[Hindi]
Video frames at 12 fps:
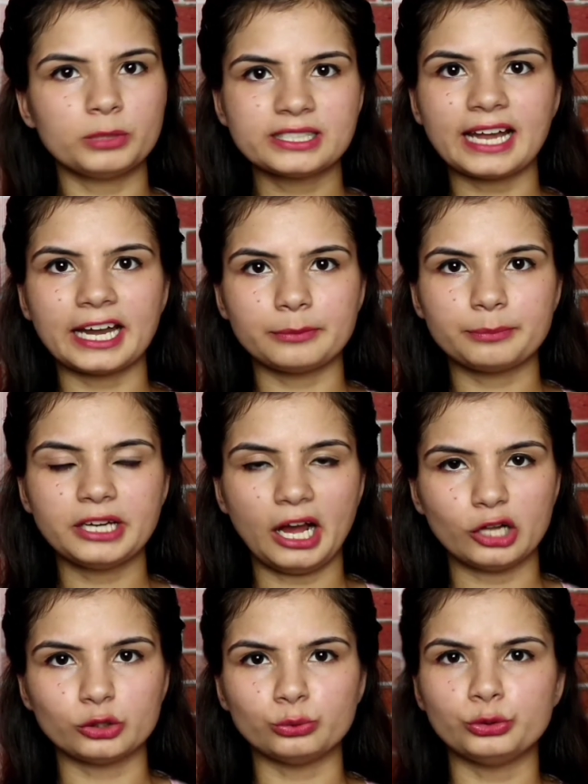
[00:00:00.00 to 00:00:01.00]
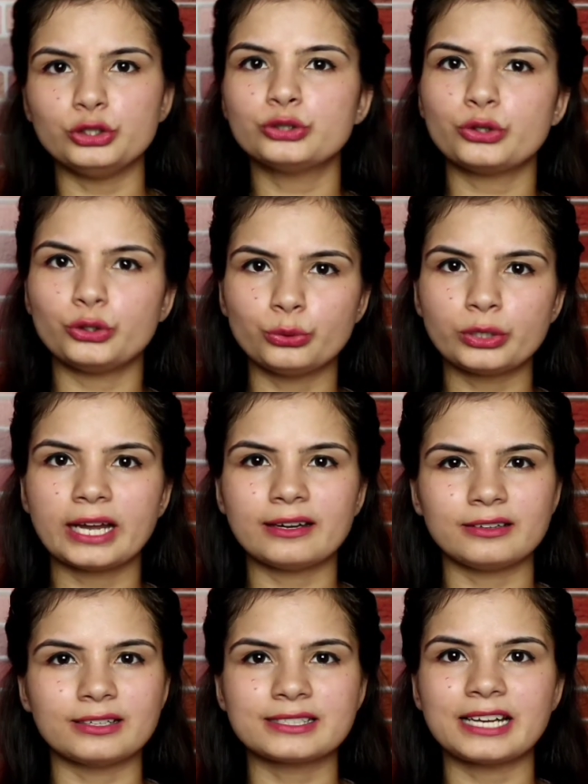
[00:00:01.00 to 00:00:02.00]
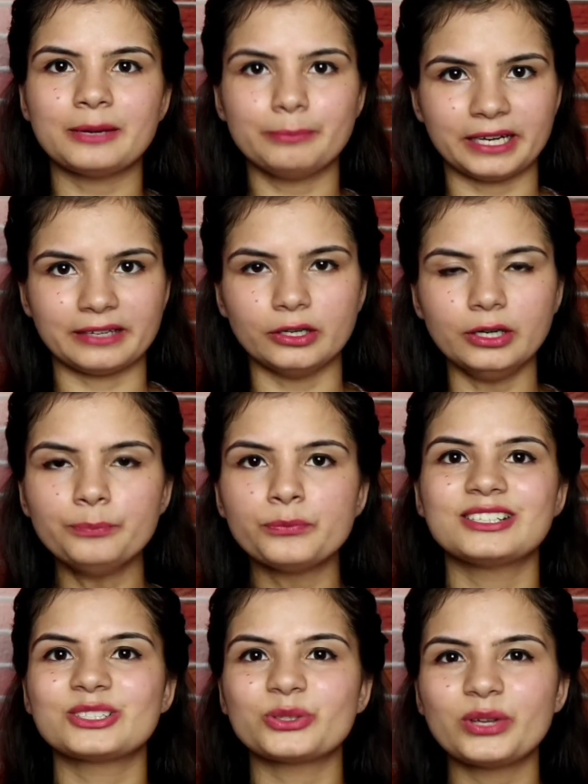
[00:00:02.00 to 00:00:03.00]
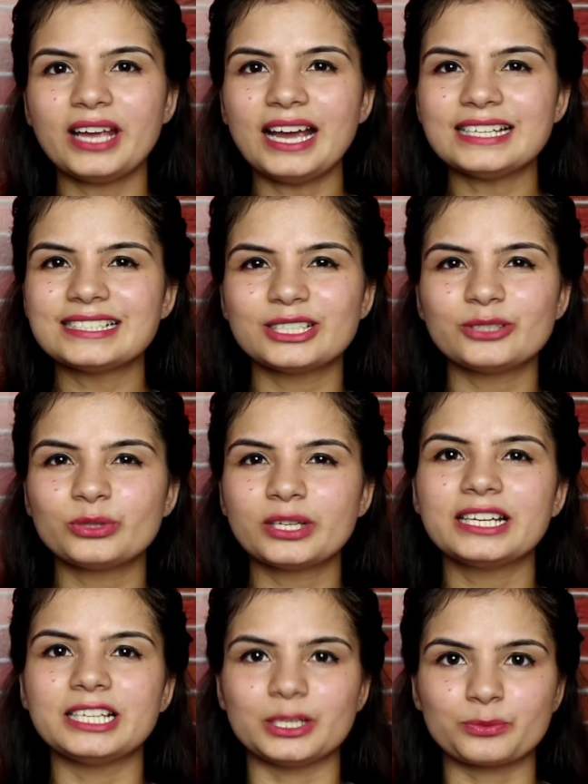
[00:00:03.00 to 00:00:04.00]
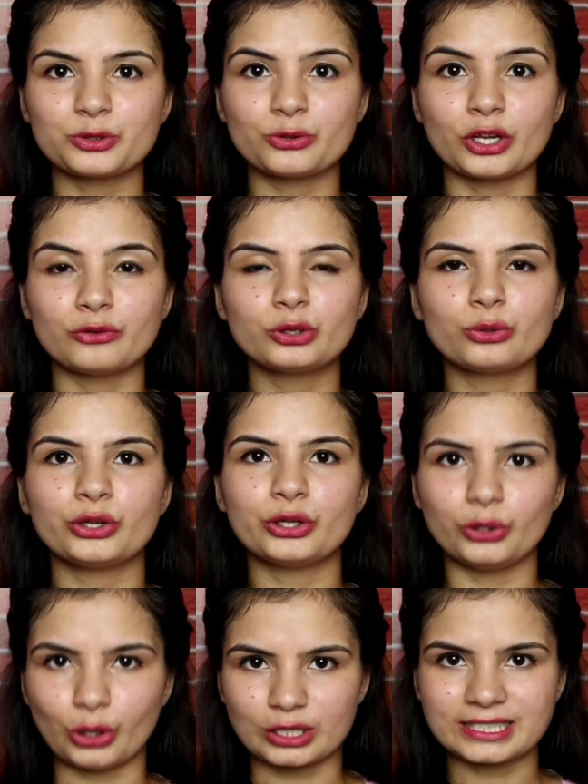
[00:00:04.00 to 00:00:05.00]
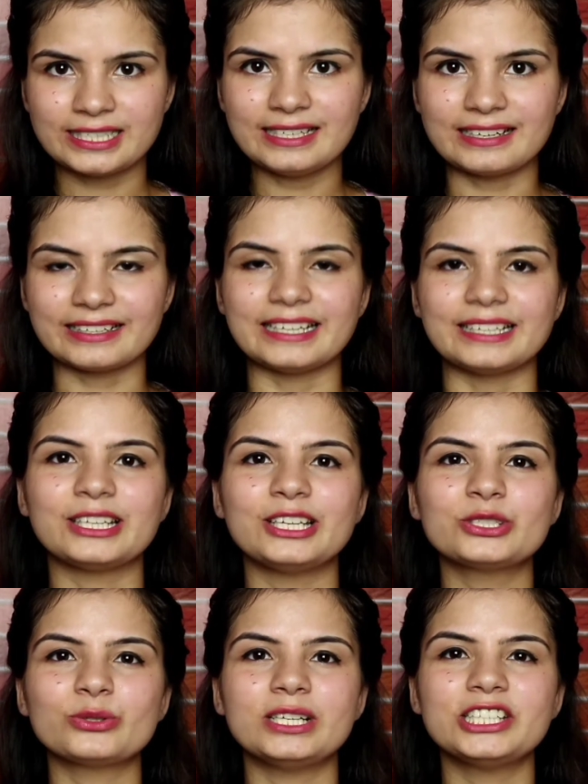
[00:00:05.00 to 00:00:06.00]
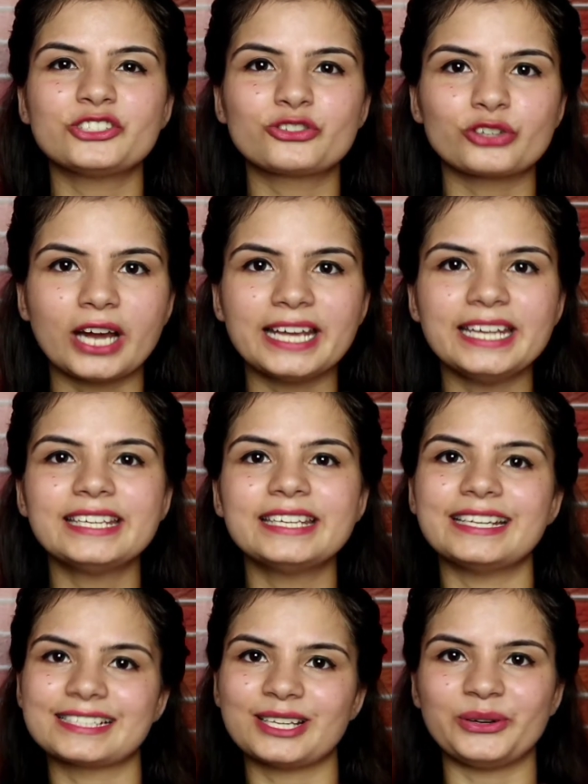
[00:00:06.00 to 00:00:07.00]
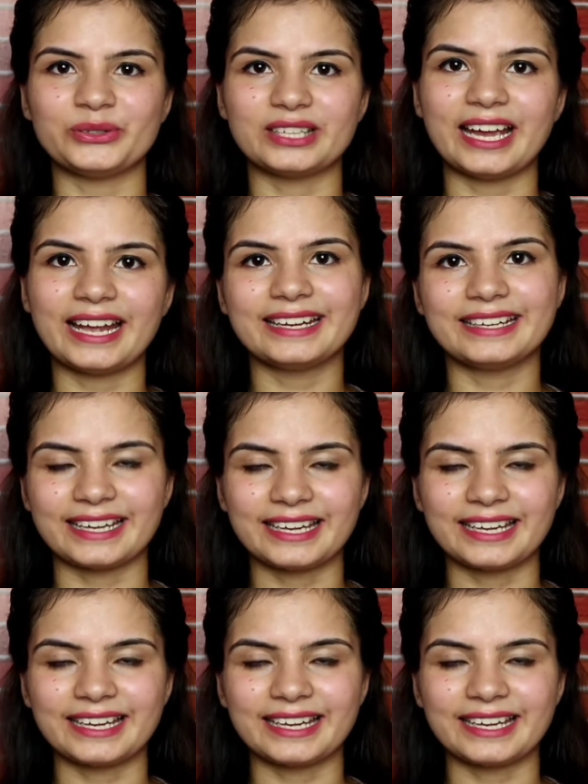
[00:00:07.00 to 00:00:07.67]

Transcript: वो मैं साइड पे डाल दूंगी सो यू कैन अंडरस्टैंड बेटर सो ये आई से उनके लिप्स जो हैं वो थोड़े ग्लॉसी लग रहे थे सो लेट्स ट्राई कि ऐसा होता है या